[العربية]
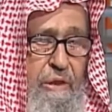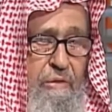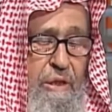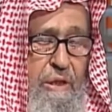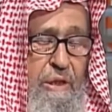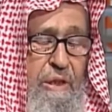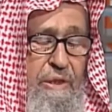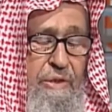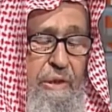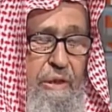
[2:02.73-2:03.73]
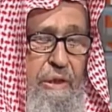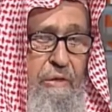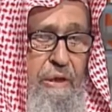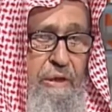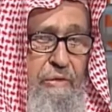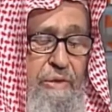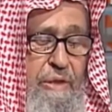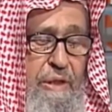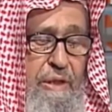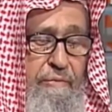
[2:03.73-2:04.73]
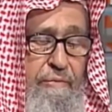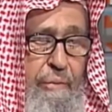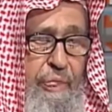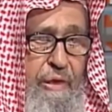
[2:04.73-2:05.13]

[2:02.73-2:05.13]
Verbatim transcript: وقد قال صلى الله عليه وسلم